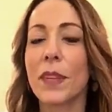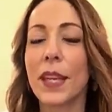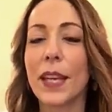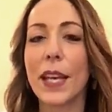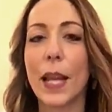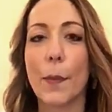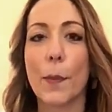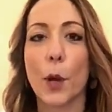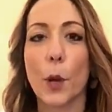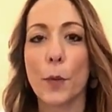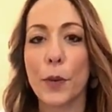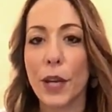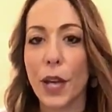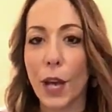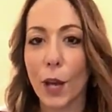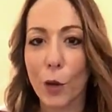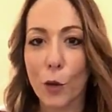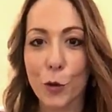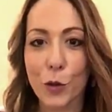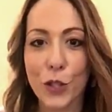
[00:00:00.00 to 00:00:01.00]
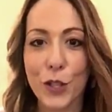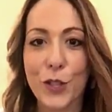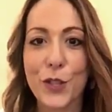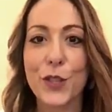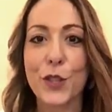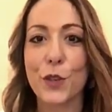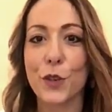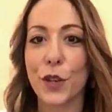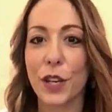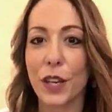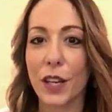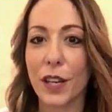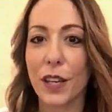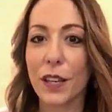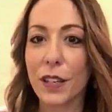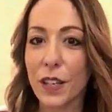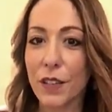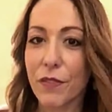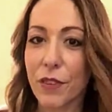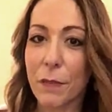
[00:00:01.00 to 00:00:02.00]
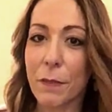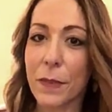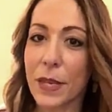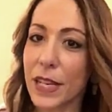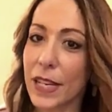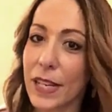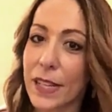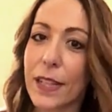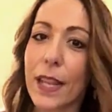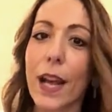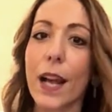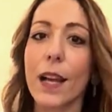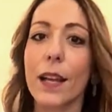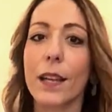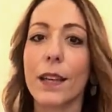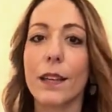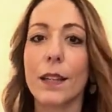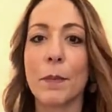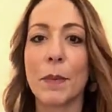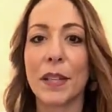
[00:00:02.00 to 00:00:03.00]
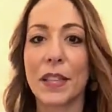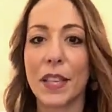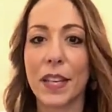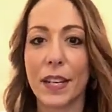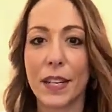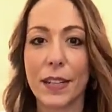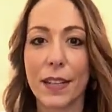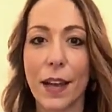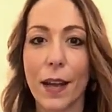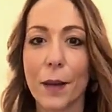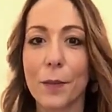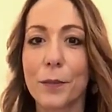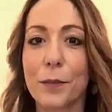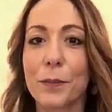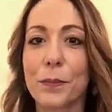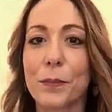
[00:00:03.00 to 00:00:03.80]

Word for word: la propria condizione di femminilità e di maternità.